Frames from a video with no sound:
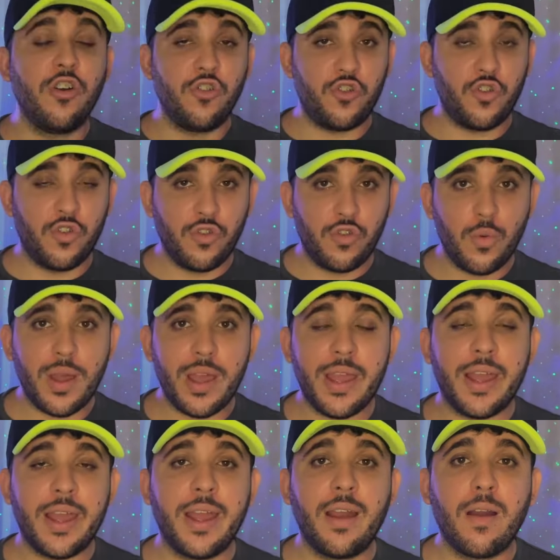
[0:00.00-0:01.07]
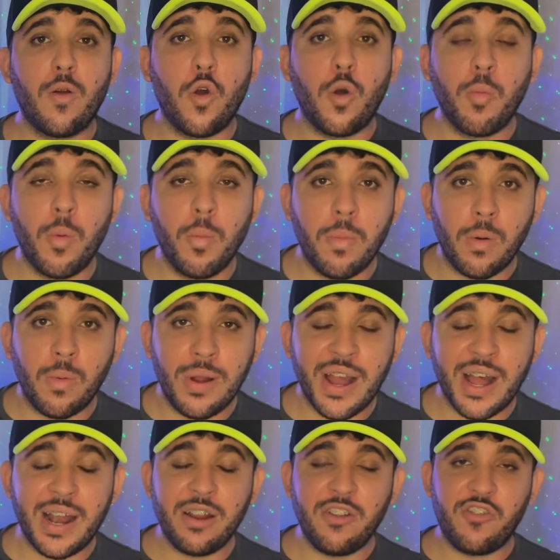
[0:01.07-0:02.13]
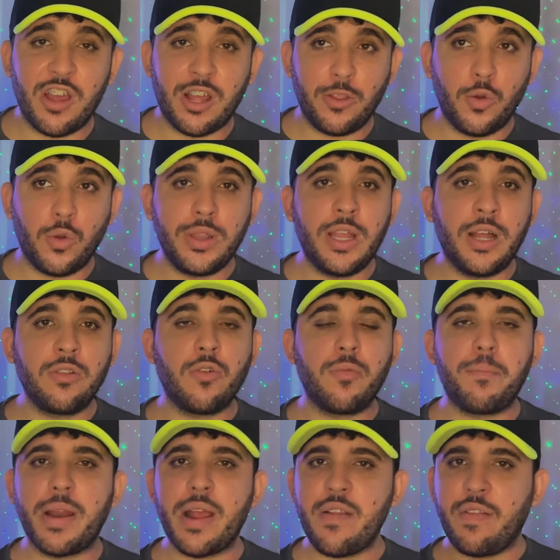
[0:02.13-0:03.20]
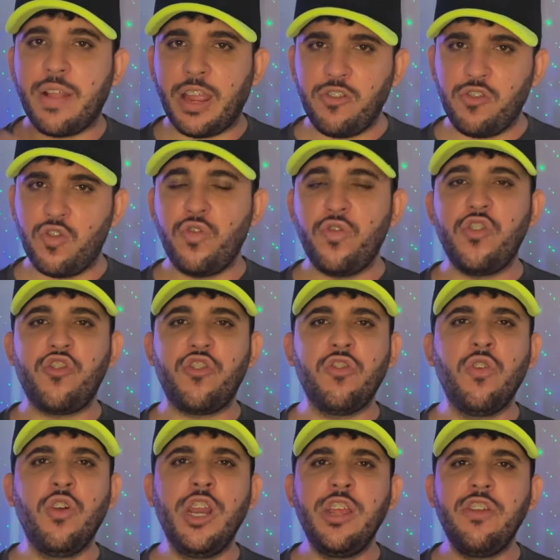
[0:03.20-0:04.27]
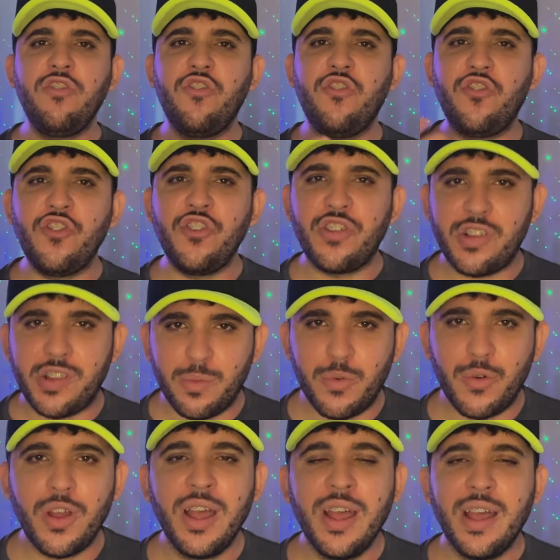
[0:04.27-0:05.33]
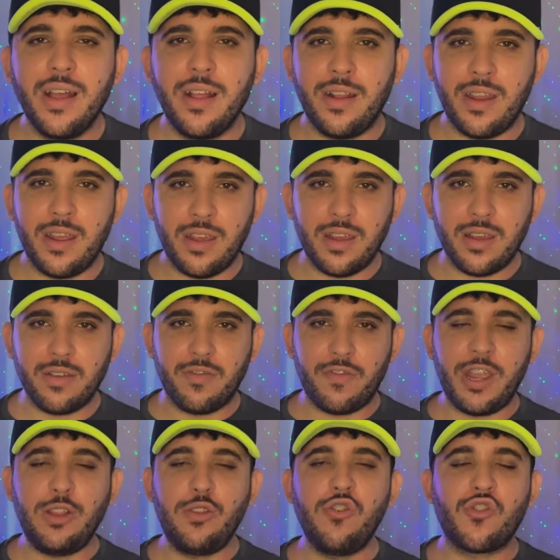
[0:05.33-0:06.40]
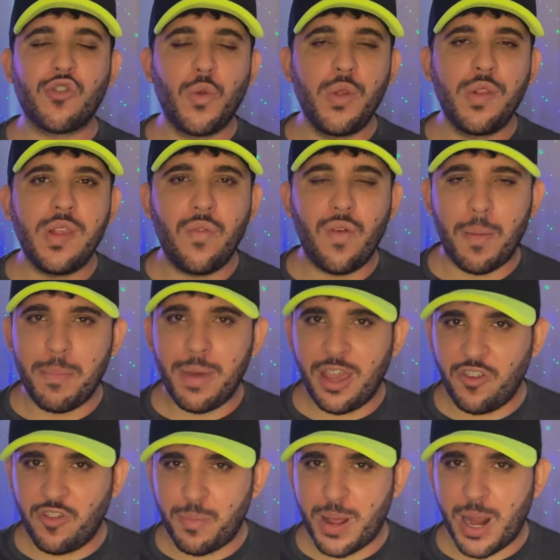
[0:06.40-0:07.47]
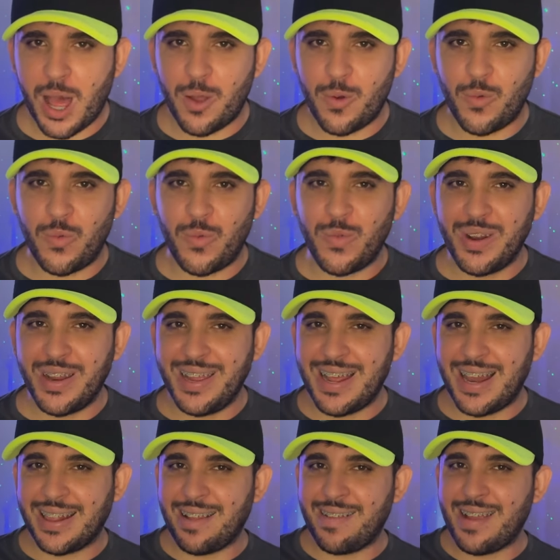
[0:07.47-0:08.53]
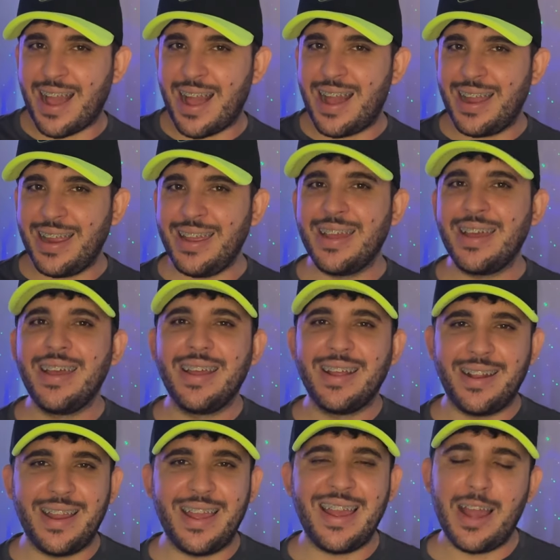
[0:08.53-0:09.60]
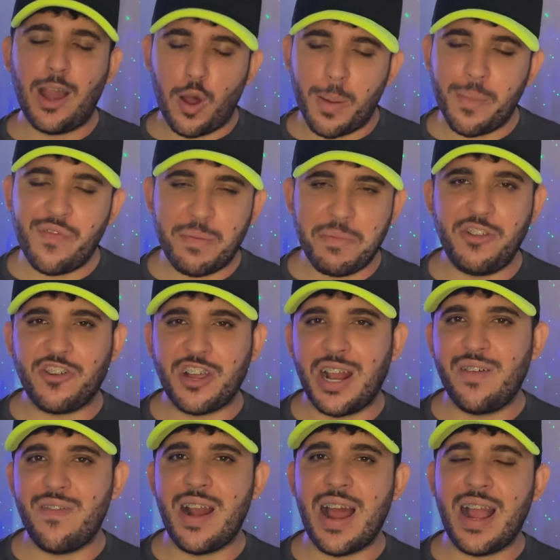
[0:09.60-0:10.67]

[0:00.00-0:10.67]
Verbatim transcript: Josué, como um bom galanteador, dando um presente, um vestido lindíssimo né, feito exclusivamente para a Aruna, e ela tá assim, ai, né, obviamente que ela vai lá